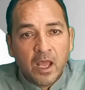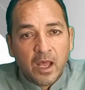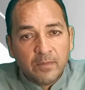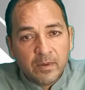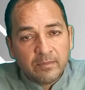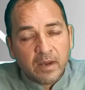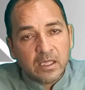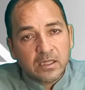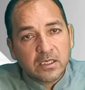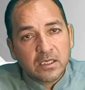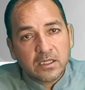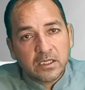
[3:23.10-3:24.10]
अब हम
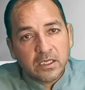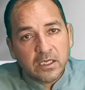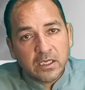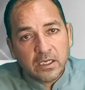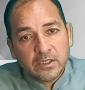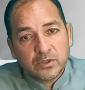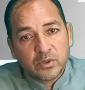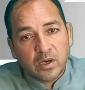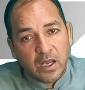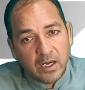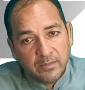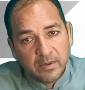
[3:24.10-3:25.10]
बात करते हैं कि जो
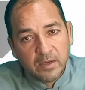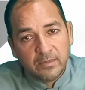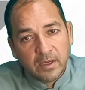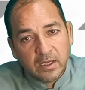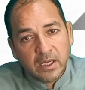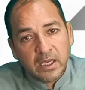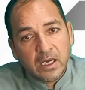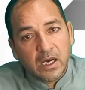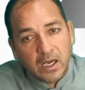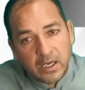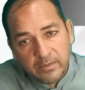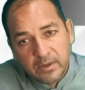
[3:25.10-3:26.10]
गालिब गमां है
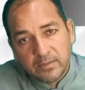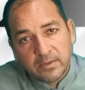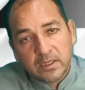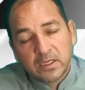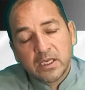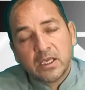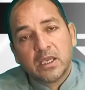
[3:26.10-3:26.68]
गालिब गमां